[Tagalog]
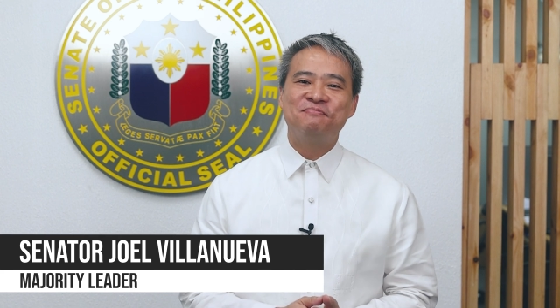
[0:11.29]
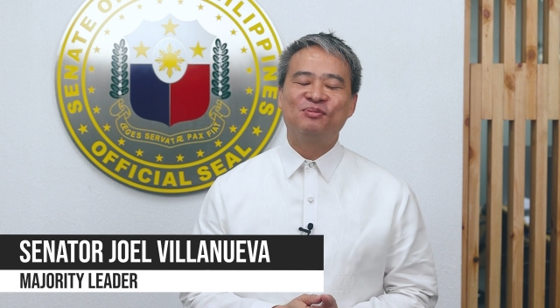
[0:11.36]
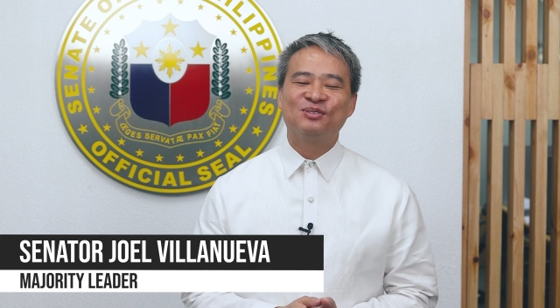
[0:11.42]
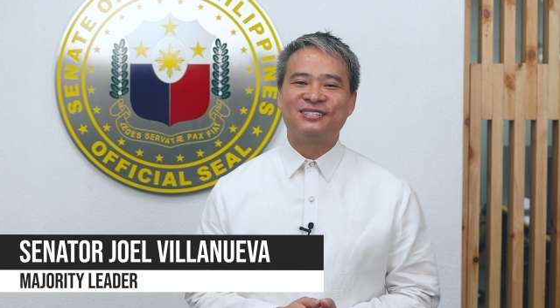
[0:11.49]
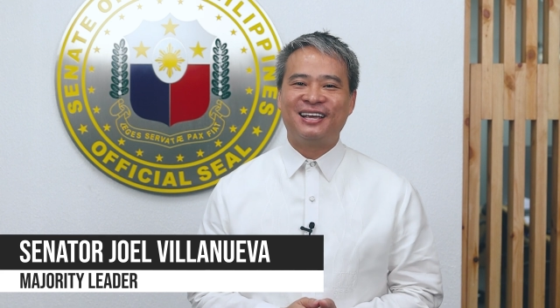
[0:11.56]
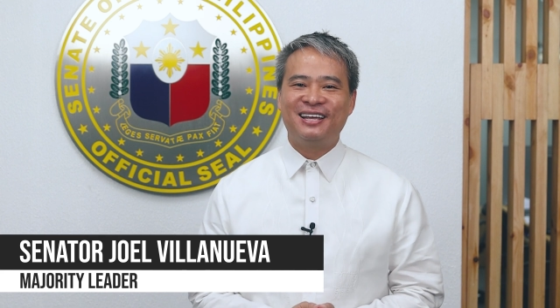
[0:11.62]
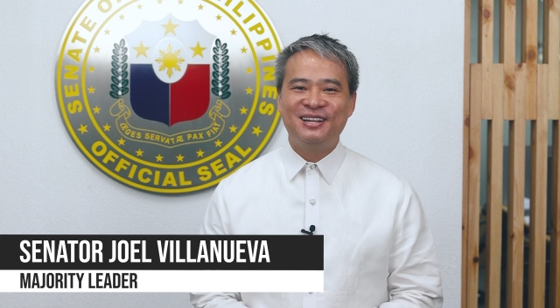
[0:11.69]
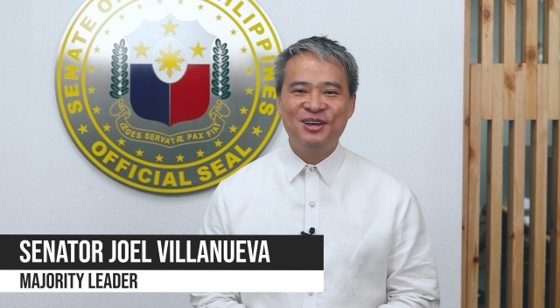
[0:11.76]
po
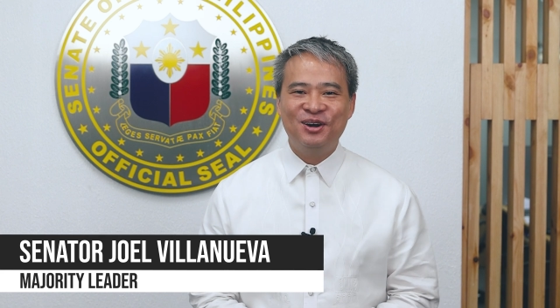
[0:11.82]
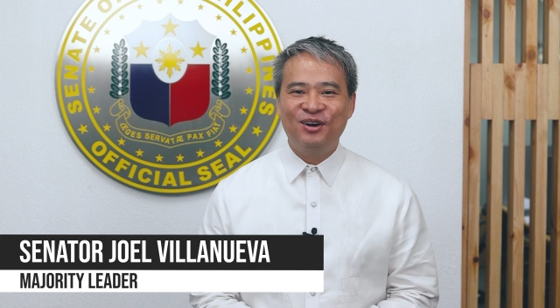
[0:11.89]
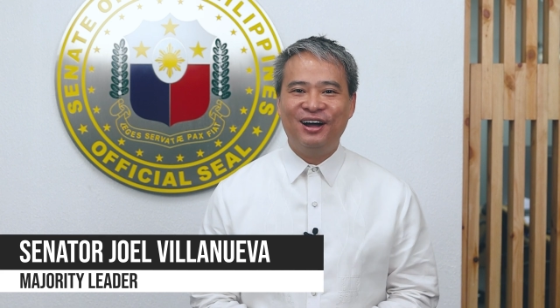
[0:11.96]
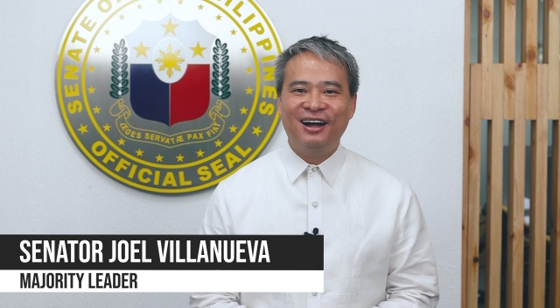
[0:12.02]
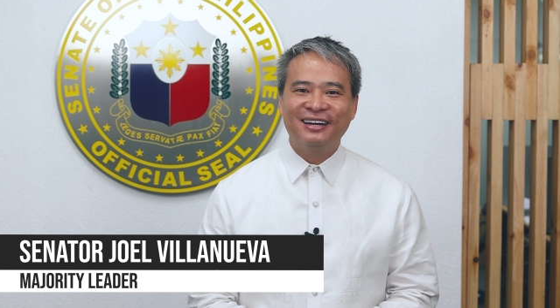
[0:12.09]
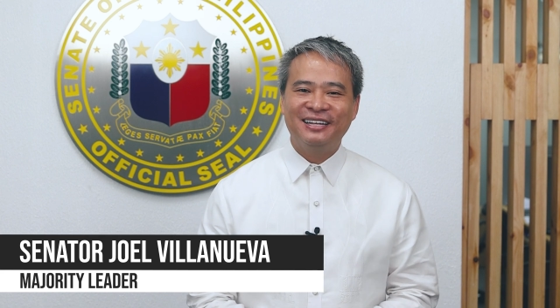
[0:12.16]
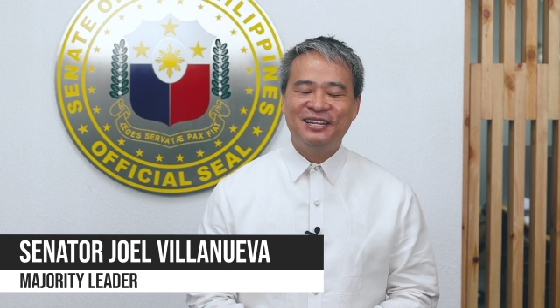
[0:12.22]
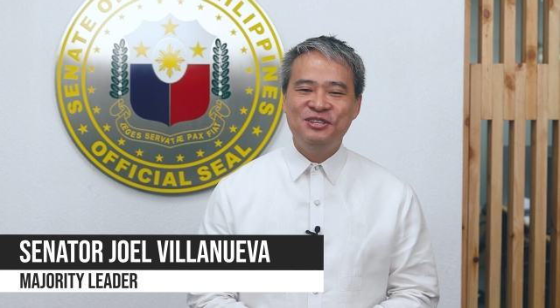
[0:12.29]
sa inyo
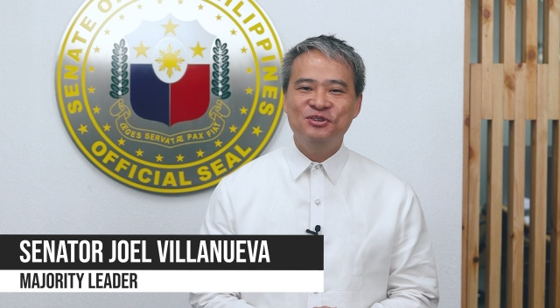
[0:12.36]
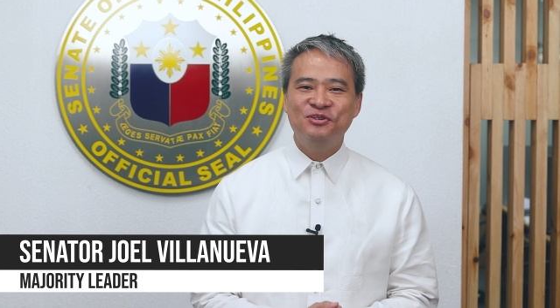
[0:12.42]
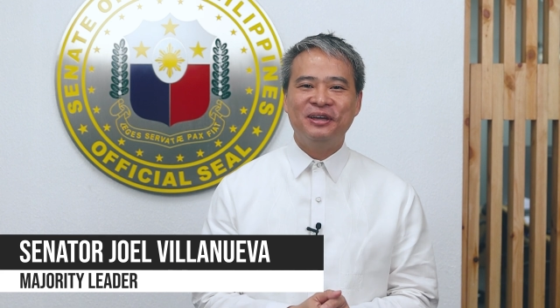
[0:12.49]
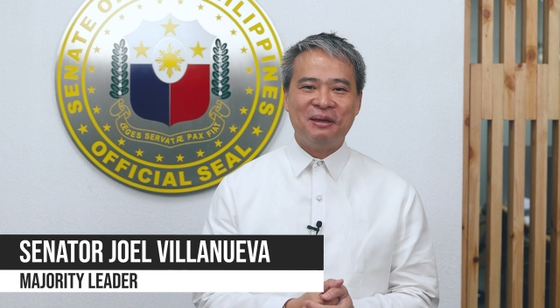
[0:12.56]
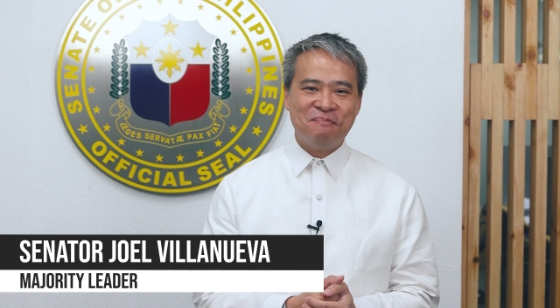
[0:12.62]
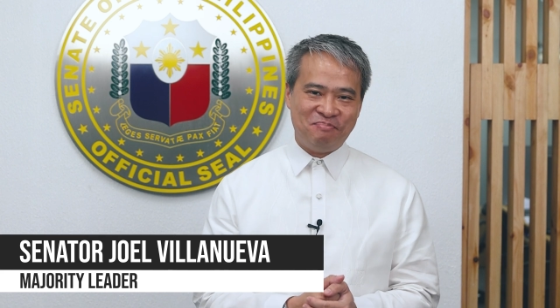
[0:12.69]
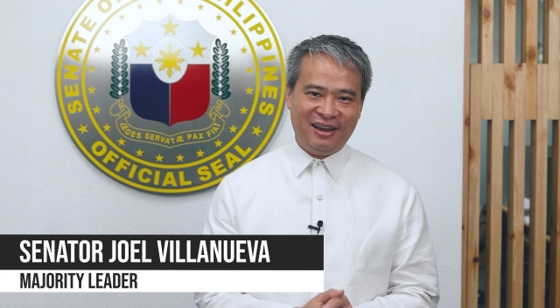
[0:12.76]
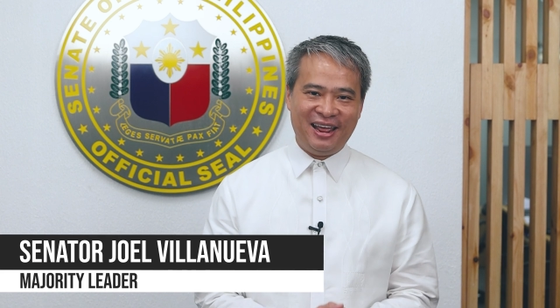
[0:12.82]
ang inyong
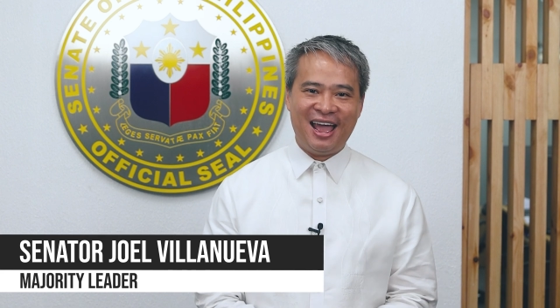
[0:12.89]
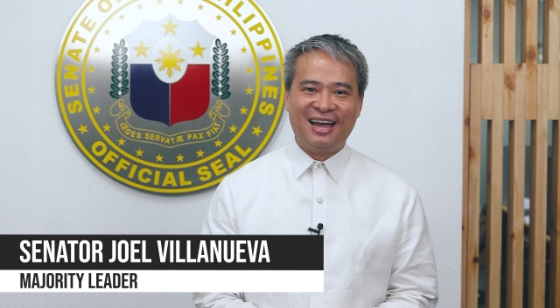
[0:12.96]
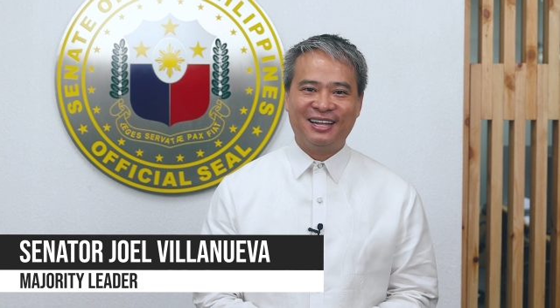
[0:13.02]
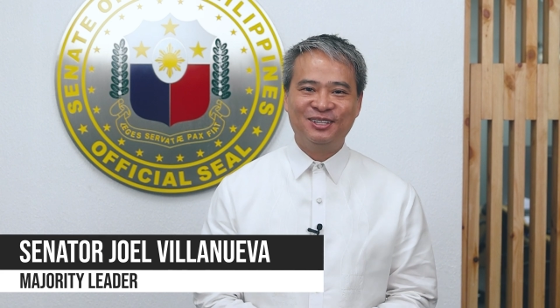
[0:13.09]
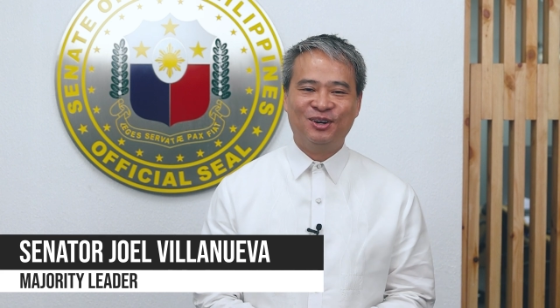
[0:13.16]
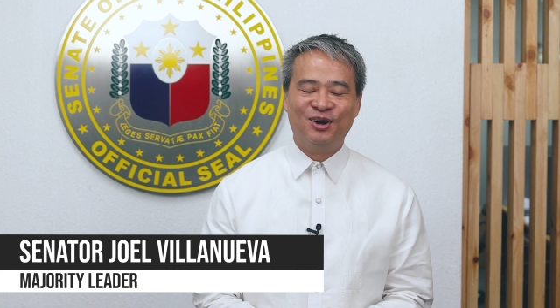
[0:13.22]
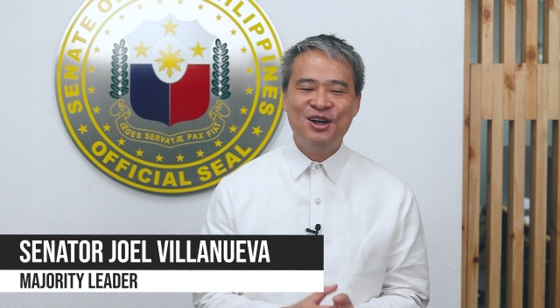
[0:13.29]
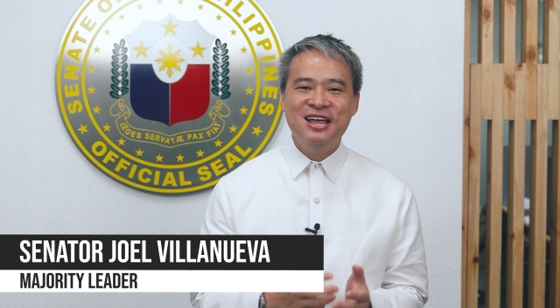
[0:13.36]

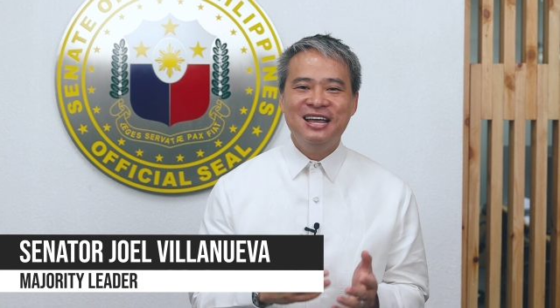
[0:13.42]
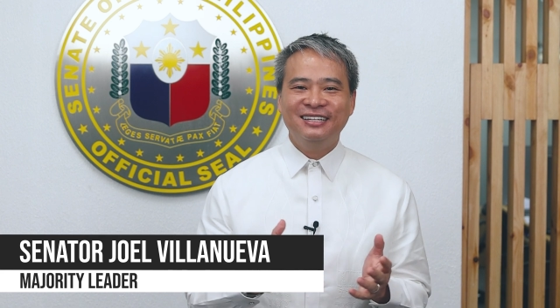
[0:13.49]
empleyado